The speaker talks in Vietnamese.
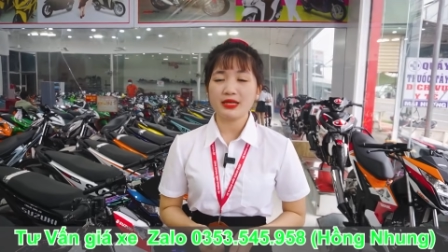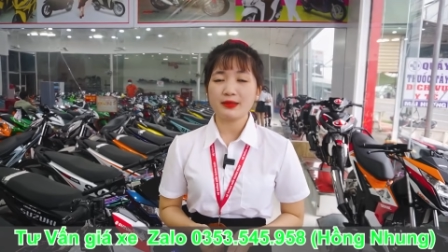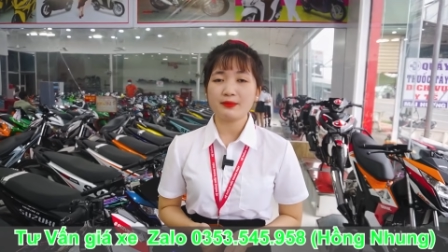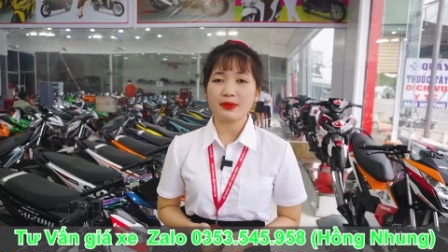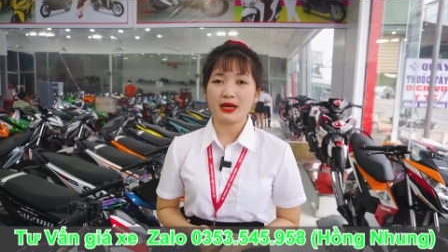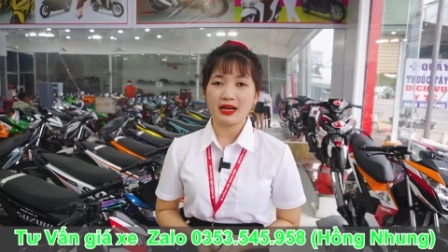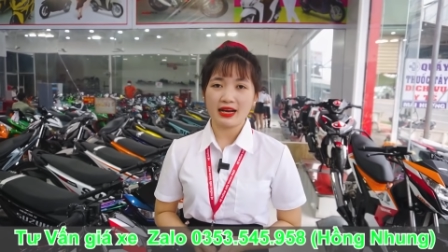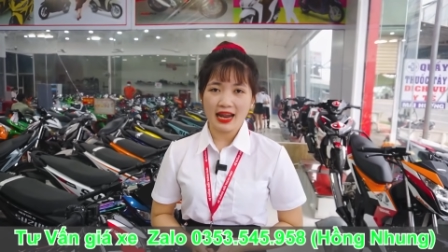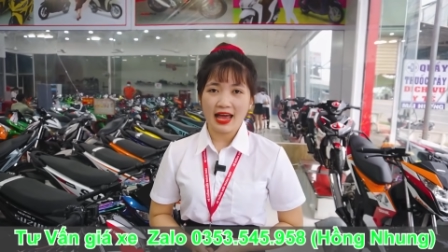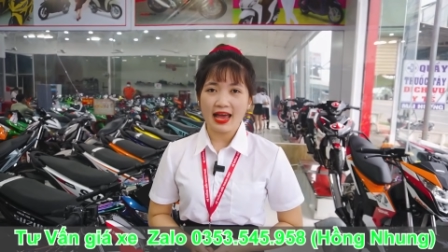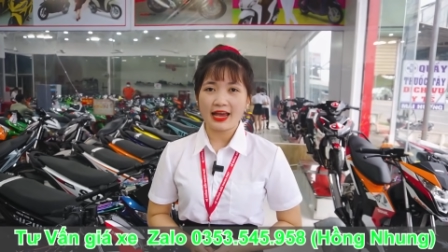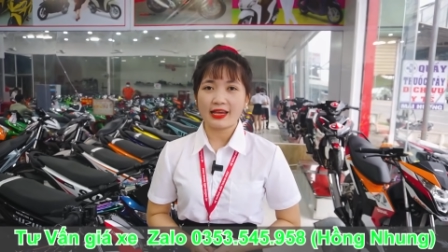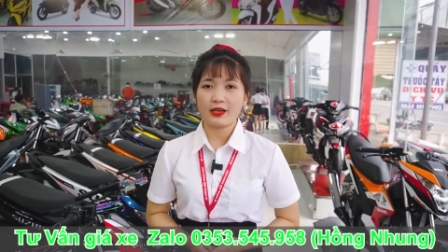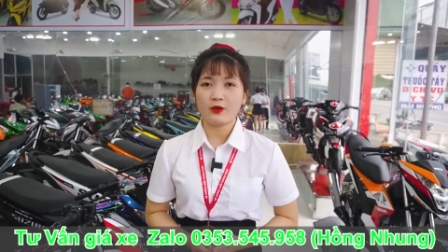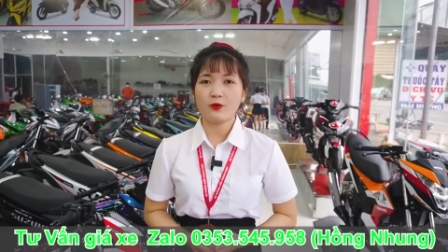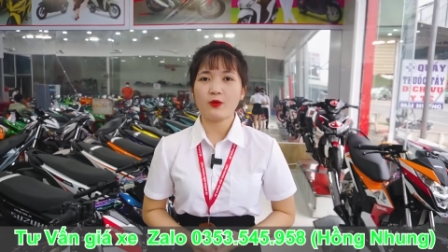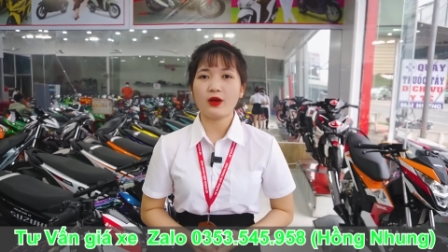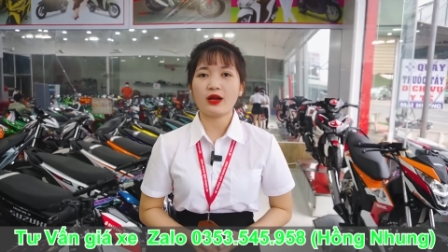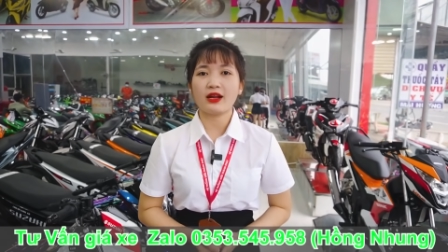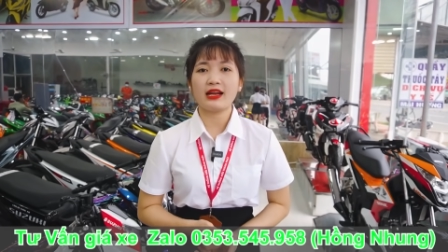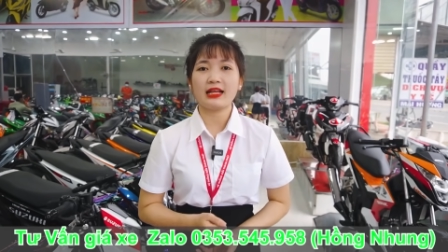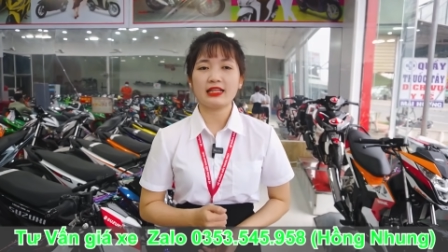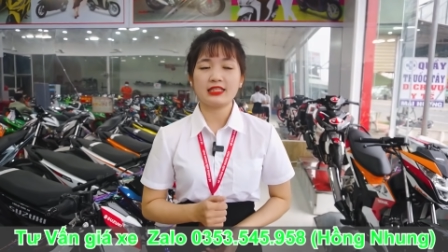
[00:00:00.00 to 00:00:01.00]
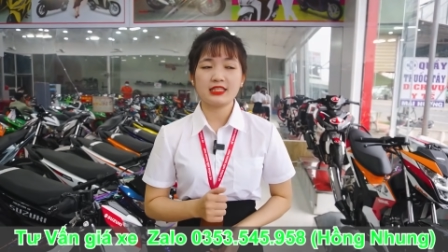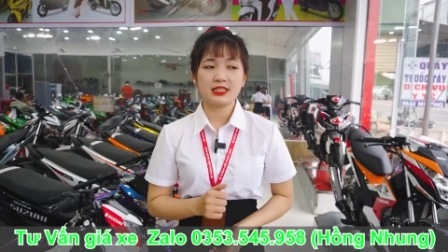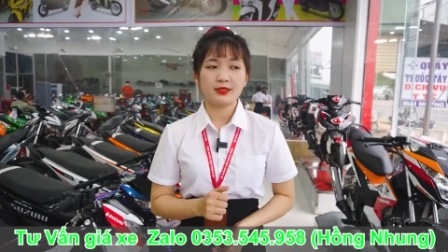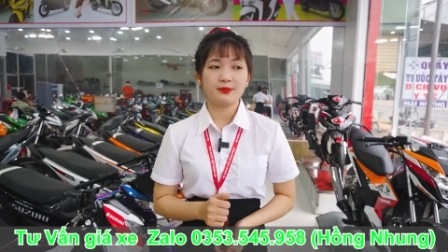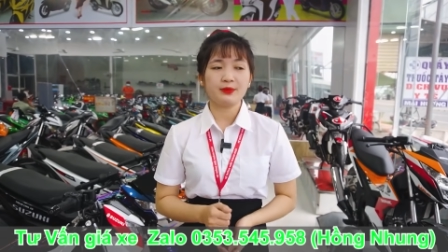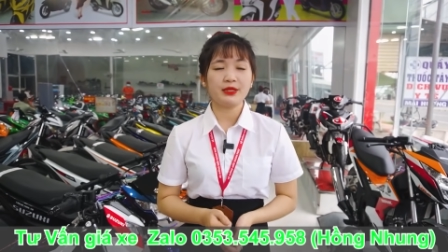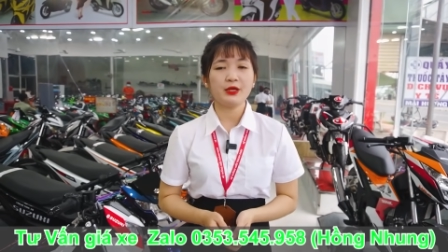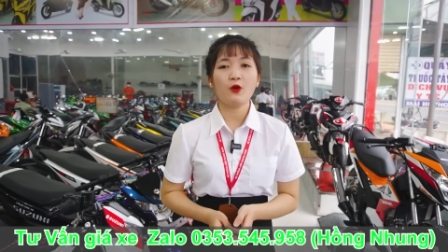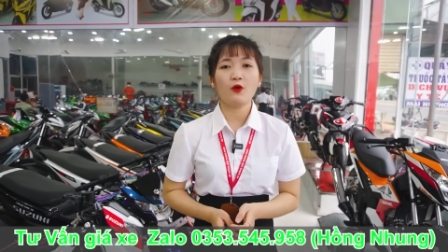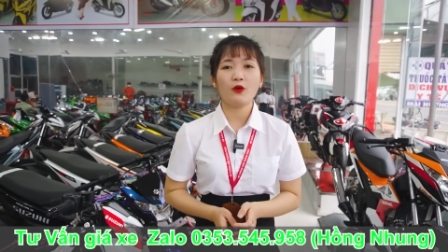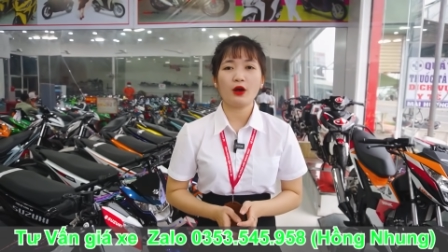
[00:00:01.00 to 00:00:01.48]
minh bằng lái hoặc là
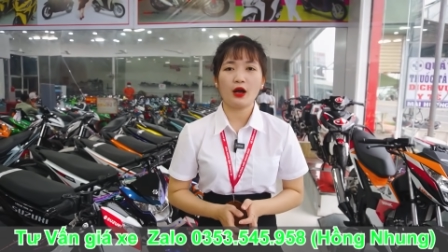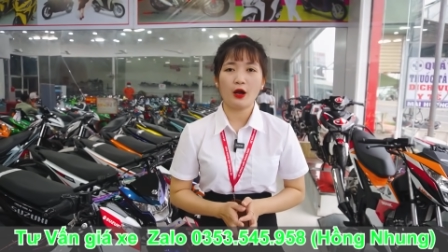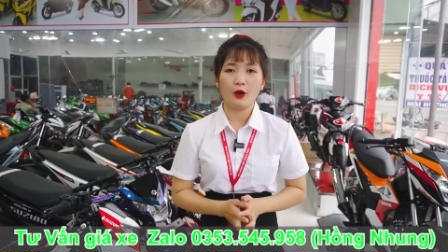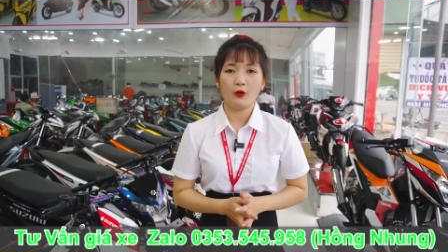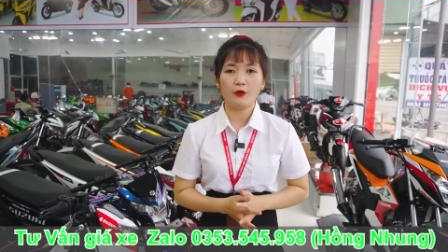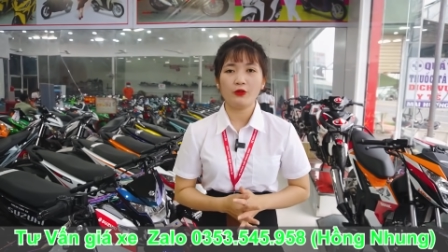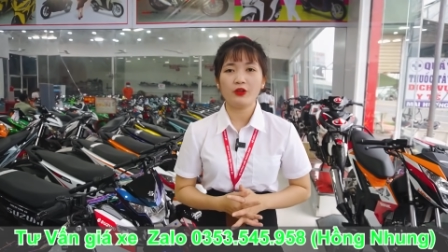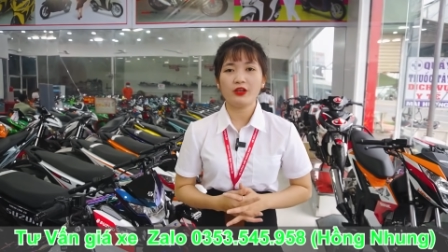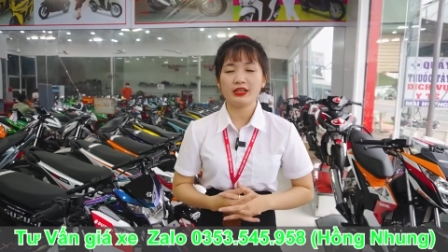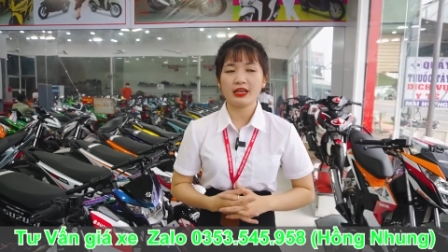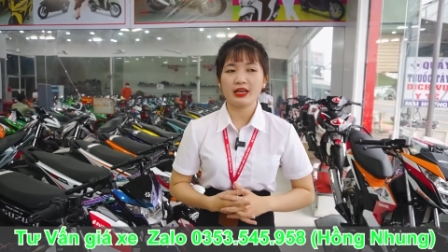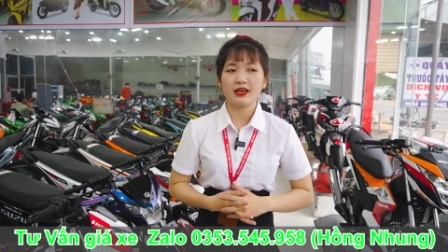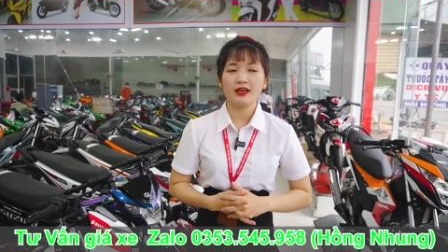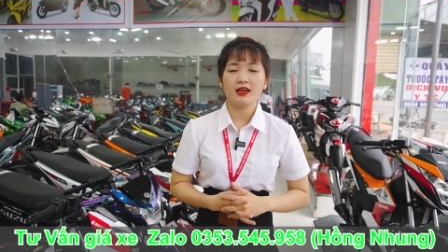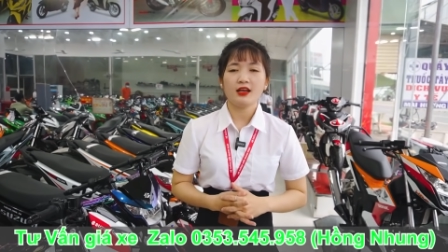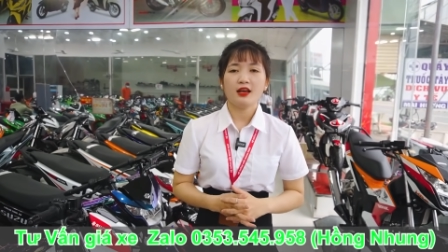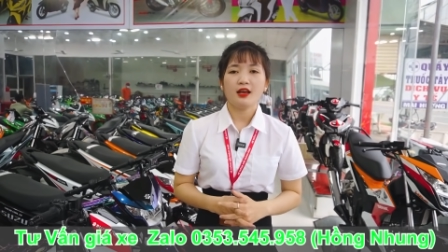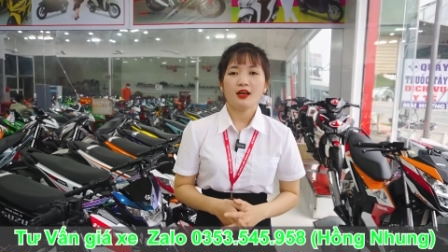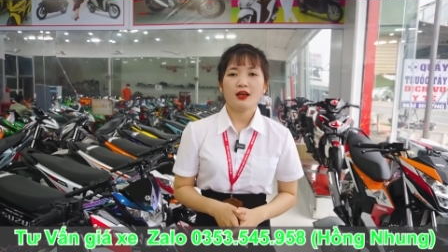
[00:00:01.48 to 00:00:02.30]
chứng minh hộ khẩu thôi nhá.